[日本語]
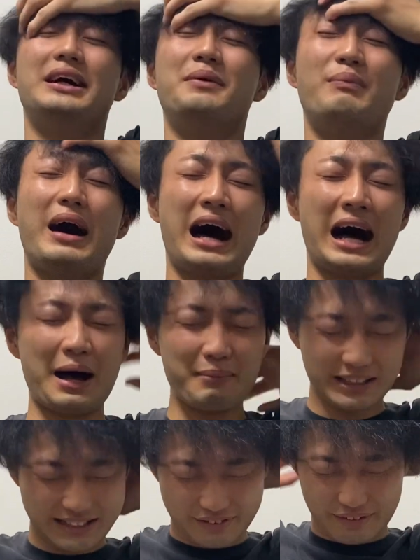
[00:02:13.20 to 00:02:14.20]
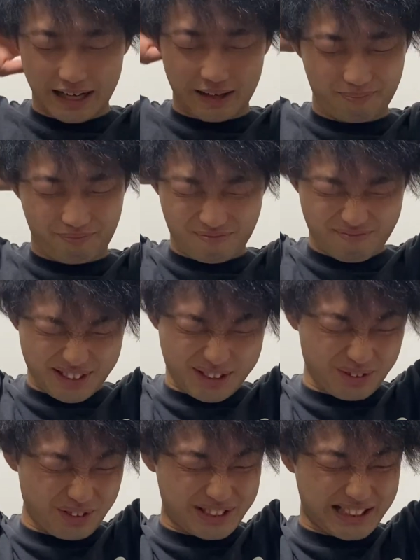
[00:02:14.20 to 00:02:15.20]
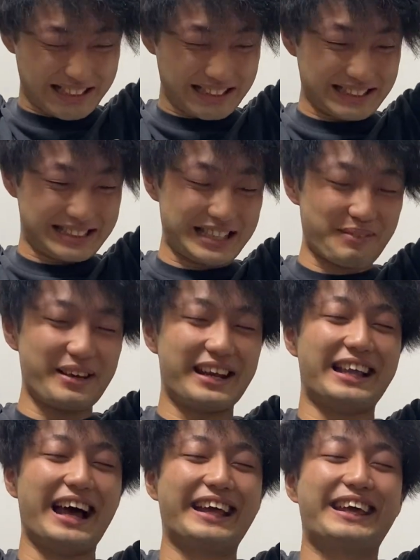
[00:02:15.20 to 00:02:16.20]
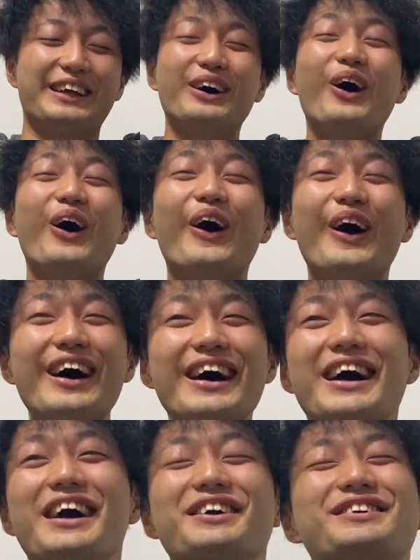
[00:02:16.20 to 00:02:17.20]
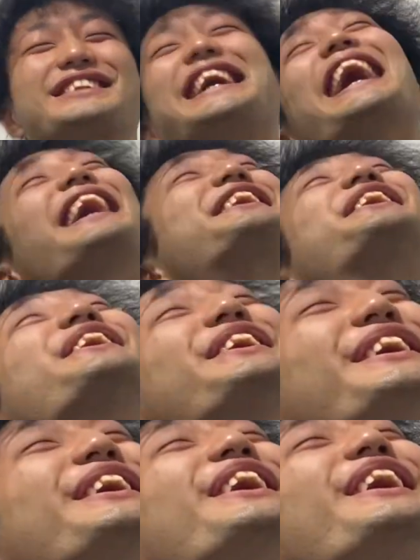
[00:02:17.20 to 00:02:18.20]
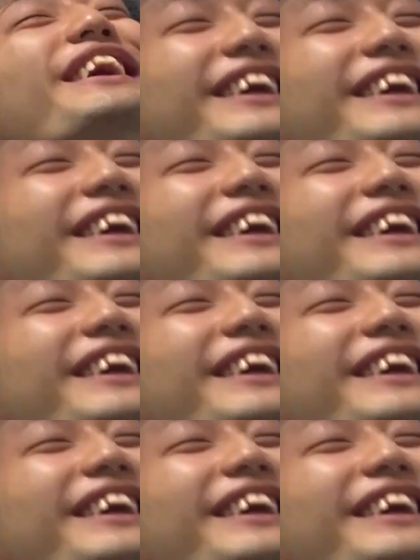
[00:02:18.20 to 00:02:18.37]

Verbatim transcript: まあ、ハマチは、まあ正直攻めれないけど、草野球